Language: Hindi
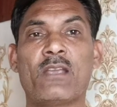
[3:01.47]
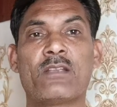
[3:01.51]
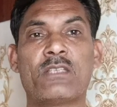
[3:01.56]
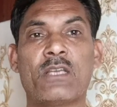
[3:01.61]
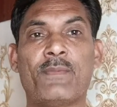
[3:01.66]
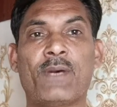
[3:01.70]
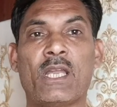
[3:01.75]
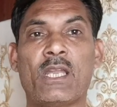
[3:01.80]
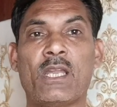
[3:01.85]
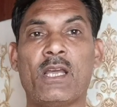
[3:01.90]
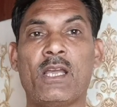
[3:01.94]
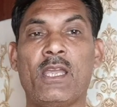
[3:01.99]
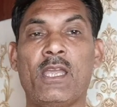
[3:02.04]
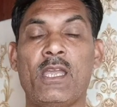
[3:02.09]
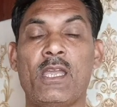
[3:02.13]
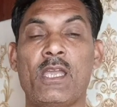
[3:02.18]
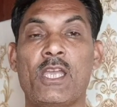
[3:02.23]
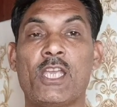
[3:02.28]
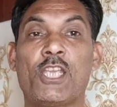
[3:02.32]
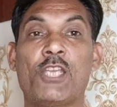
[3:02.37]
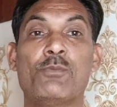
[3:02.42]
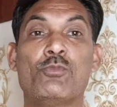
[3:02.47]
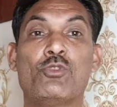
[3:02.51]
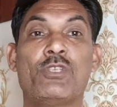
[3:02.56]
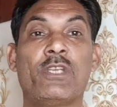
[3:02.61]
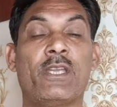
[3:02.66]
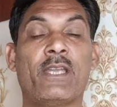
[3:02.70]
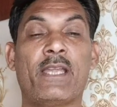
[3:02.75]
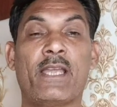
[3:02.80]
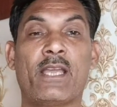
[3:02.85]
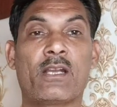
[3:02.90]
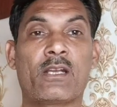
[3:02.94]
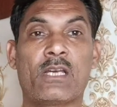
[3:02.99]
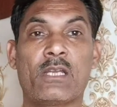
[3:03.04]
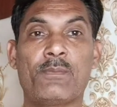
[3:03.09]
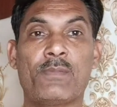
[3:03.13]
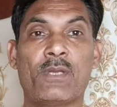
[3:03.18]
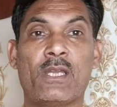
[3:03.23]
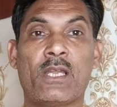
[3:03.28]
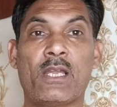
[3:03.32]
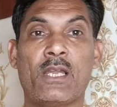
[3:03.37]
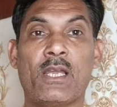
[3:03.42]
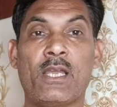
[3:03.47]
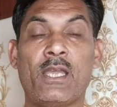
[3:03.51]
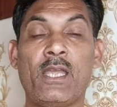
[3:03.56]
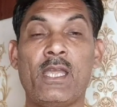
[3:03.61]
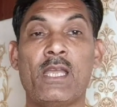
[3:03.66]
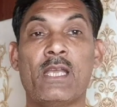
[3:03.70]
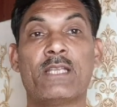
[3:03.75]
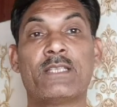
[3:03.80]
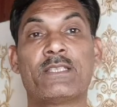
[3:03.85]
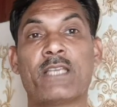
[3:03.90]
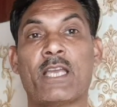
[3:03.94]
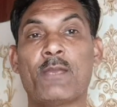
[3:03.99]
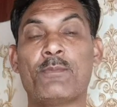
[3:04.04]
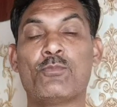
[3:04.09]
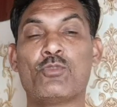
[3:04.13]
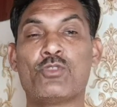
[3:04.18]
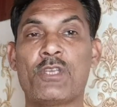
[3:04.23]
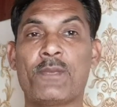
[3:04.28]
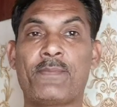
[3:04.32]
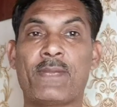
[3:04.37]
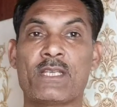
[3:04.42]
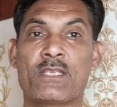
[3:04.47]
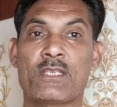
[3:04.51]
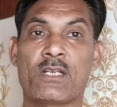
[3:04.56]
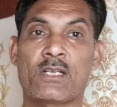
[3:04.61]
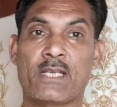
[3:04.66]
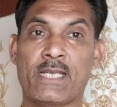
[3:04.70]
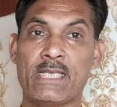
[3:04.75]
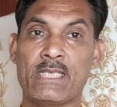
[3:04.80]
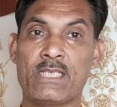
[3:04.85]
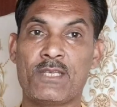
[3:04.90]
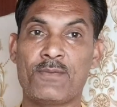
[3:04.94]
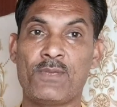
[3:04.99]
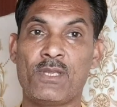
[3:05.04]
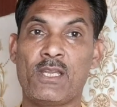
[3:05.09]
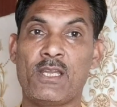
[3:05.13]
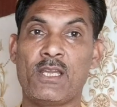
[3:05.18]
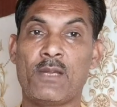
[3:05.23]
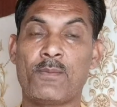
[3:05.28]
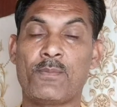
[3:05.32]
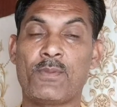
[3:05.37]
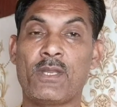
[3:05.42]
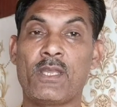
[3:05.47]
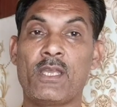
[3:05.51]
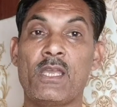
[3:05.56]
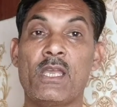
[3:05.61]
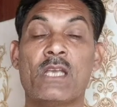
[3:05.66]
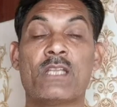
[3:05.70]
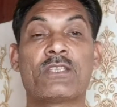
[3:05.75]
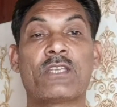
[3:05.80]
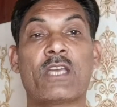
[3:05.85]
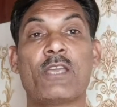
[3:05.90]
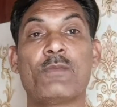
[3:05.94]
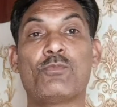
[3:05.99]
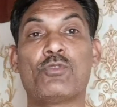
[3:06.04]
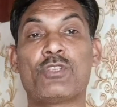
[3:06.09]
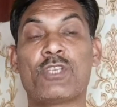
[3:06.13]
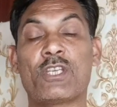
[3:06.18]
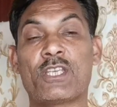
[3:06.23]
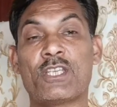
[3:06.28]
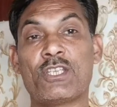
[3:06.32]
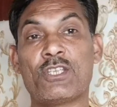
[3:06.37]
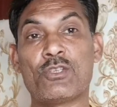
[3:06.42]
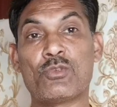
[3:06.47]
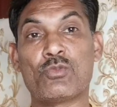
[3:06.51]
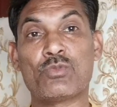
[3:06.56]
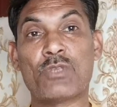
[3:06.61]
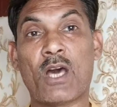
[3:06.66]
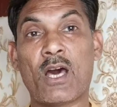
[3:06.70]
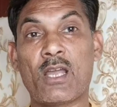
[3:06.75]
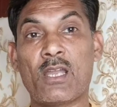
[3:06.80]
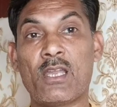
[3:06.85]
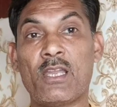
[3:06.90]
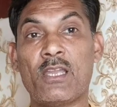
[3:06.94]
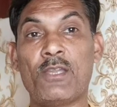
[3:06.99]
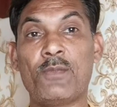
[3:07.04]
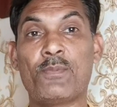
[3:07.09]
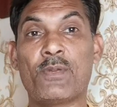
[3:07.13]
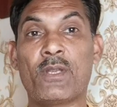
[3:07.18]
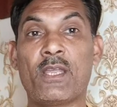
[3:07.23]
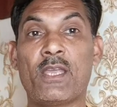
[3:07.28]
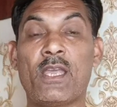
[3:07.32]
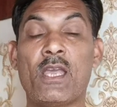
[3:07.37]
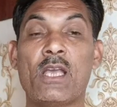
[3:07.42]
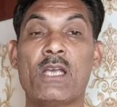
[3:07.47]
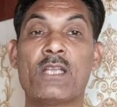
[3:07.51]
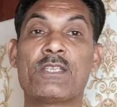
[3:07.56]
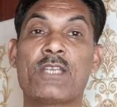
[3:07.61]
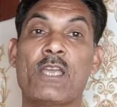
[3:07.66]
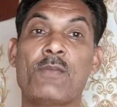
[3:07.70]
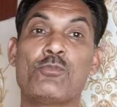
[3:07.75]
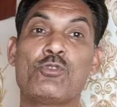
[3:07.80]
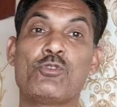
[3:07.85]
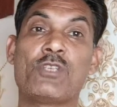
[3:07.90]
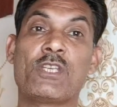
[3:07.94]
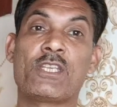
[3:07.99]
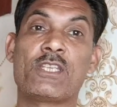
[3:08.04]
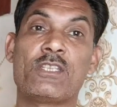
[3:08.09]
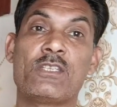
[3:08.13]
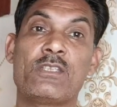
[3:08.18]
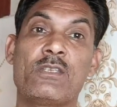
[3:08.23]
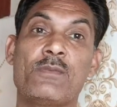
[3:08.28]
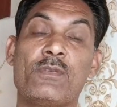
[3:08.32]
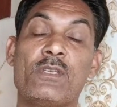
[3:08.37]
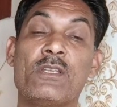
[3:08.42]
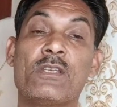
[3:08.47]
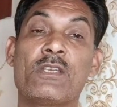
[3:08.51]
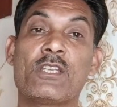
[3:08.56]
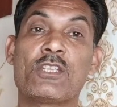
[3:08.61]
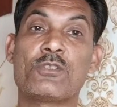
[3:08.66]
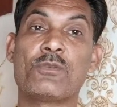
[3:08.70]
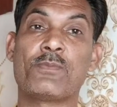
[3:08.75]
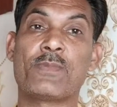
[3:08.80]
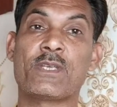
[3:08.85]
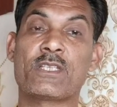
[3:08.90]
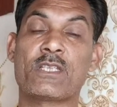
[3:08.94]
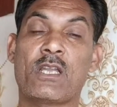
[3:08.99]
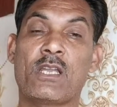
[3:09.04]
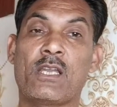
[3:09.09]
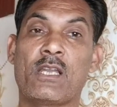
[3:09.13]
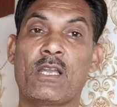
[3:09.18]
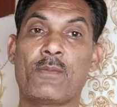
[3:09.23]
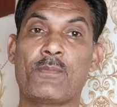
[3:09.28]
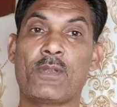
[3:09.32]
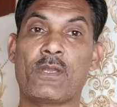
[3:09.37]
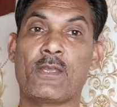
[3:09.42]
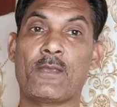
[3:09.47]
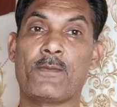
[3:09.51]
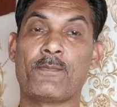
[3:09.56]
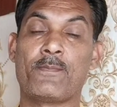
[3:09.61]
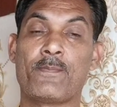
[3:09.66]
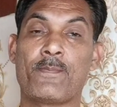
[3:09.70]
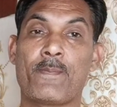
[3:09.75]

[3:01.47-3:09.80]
एक जमाना है कि मुझे नया घर बनाना है चाहे मुझे पैसा कहीं से भी लेना पड़े चाहे मुझे किसी से उधार लेनी पड़े चाहे मुझे किसी से इंटरेस्ट में पैसा लेना पड़े